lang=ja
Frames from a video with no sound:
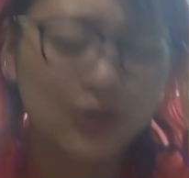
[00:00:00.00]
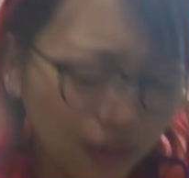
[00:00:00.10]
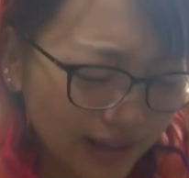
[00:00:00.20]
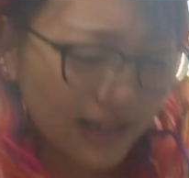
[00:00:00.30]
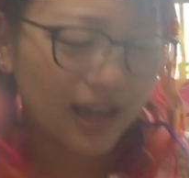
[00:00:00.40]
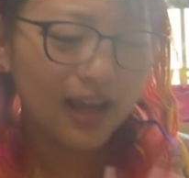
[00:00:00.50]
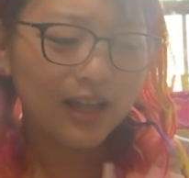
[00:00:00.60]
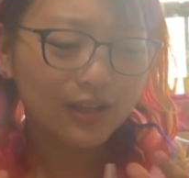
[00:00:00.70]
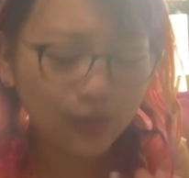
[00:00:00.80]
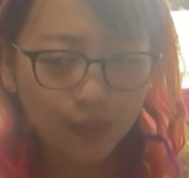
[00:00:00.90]
ごい
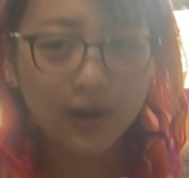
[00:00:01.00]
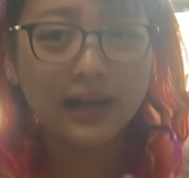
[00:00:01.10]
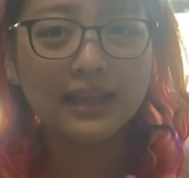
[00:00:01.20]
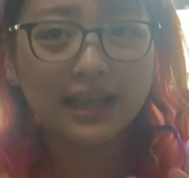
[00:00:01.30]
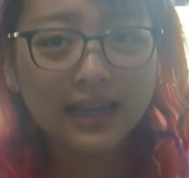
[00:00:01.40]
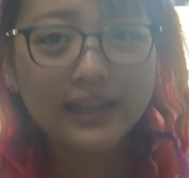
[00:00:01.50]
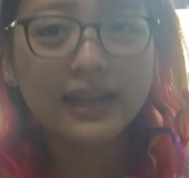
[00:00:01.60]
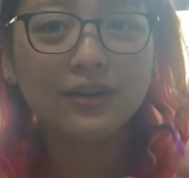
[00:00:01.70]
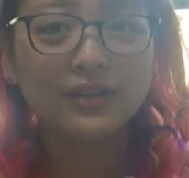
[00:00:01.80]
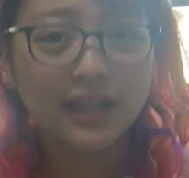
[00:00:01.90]
動画で言い
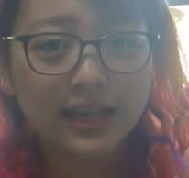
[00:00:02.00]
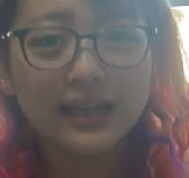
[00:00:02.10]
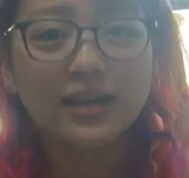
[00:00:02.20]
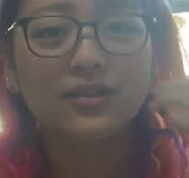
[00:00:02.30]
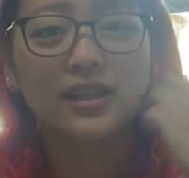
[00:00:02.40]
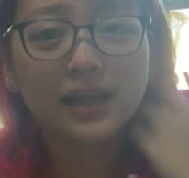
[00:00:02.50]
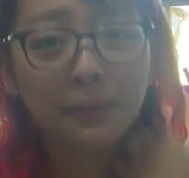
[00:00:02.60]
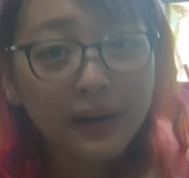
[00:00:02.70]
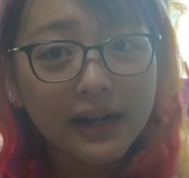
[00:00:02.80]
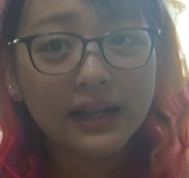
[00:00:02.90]
たくてた
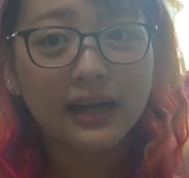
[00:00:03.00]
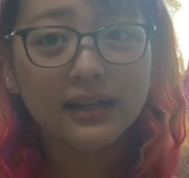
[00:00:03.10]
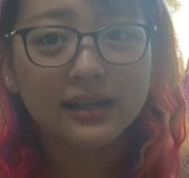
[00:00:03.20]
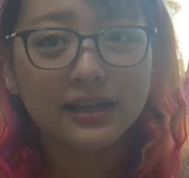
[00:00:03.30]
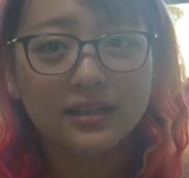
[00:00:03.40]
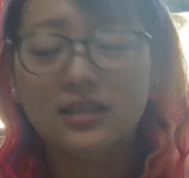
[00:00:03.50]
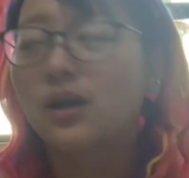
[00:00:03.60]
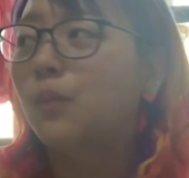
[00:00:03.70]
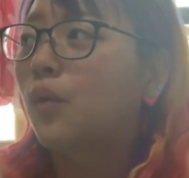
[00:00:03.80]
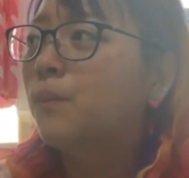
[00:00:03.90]
まらなかったんです。て
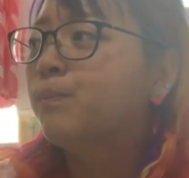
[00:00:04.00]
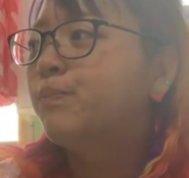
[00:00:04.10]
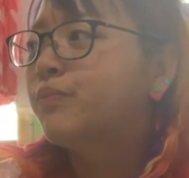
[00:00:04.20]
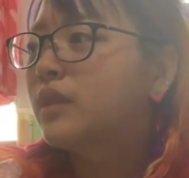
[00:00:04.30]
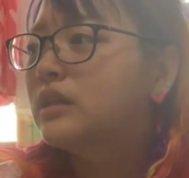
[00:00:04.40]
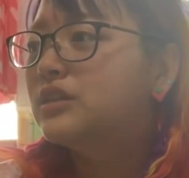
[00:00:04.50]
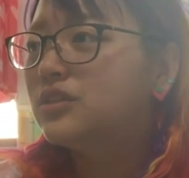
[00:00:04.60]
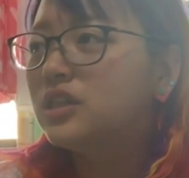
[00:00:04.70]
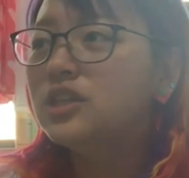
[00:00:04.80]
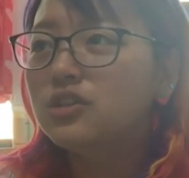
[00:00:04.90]
かもう、
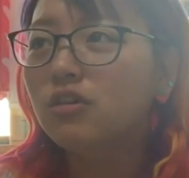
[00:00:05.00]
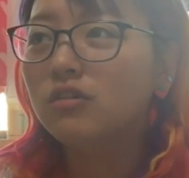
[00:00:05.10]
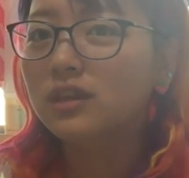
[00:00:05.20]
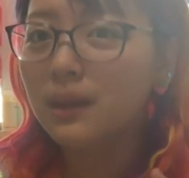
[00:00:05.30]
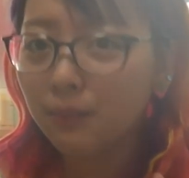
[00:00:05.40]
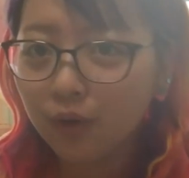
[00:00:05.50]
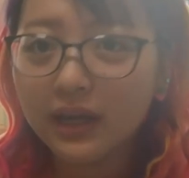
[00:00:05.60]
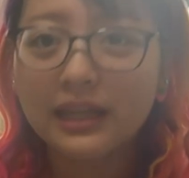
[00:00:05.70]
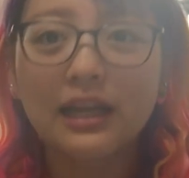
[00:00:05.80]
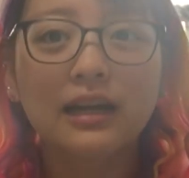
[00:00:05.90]
ツイートでも
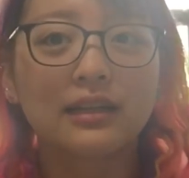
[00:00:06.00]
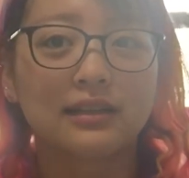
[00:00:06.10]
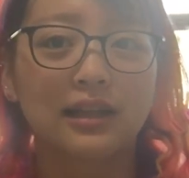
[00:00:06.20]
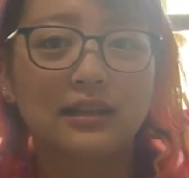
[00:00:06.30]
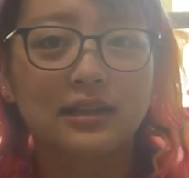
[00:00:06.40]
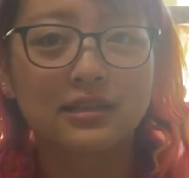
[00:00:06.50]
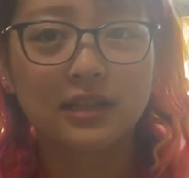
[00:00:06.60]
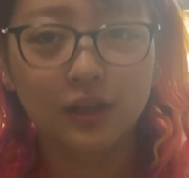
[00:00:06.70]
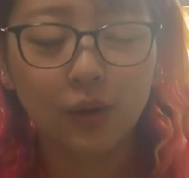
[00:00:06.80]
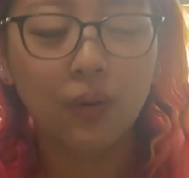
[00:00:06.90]
言いたかったんです
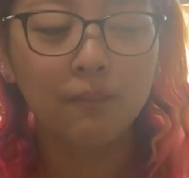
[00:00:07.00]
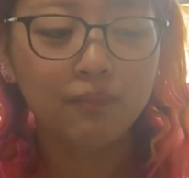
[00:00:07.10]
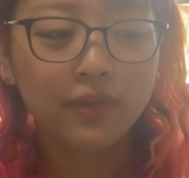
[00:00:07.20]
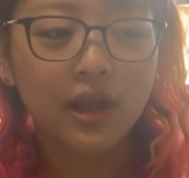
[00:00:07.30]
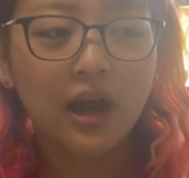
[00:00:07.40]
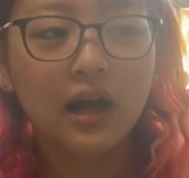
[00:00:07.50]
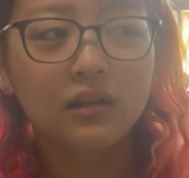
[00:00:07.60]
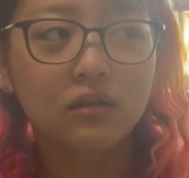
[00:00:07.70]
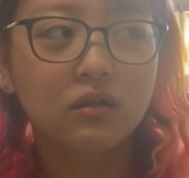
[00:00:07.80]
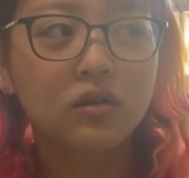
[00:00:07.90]
けど、こ
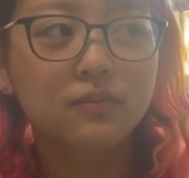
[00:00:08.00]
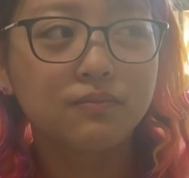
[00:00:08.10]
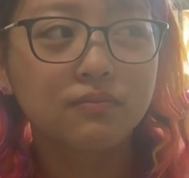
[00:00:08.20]
の